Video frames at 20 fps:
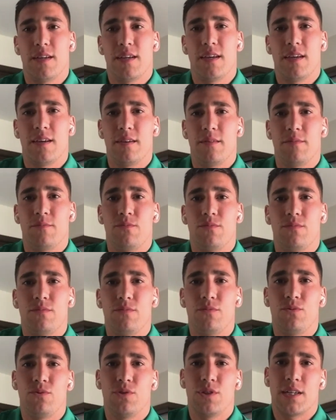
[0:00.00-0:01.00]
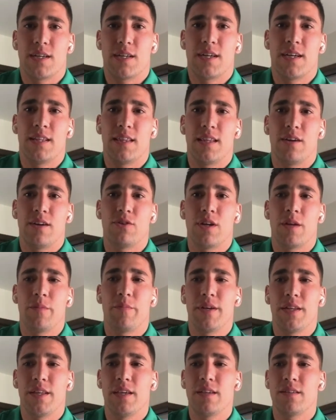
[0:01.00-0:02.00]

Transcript: eh, mucha gente con